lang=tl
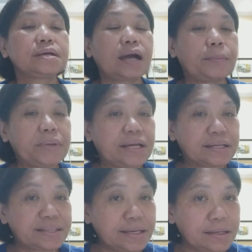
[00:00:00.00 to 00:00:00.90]
copy
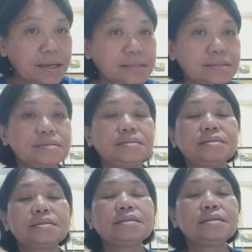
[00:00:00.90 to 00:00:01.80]
ng ticket,
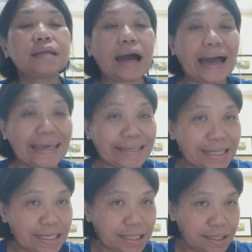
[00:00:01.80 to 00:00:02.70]

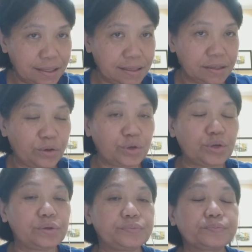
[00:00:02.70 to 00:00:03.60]
ID. O
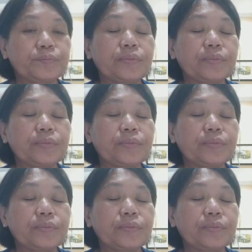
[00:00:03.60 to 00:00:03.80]
yon.